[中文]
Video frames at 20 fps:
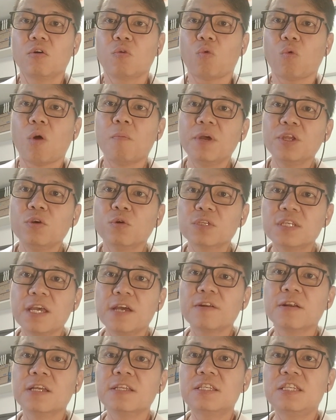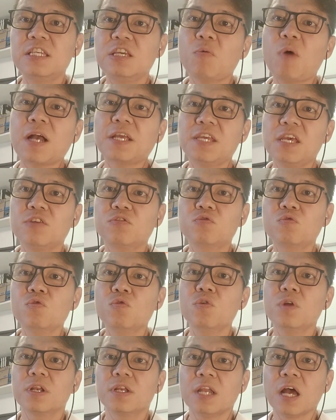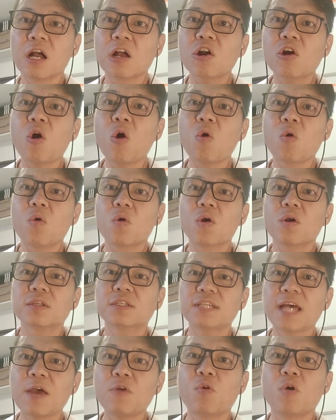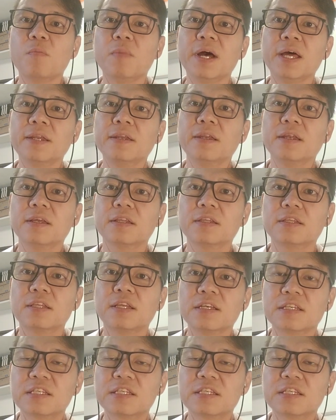我们有些人希望耶稣能够在我们的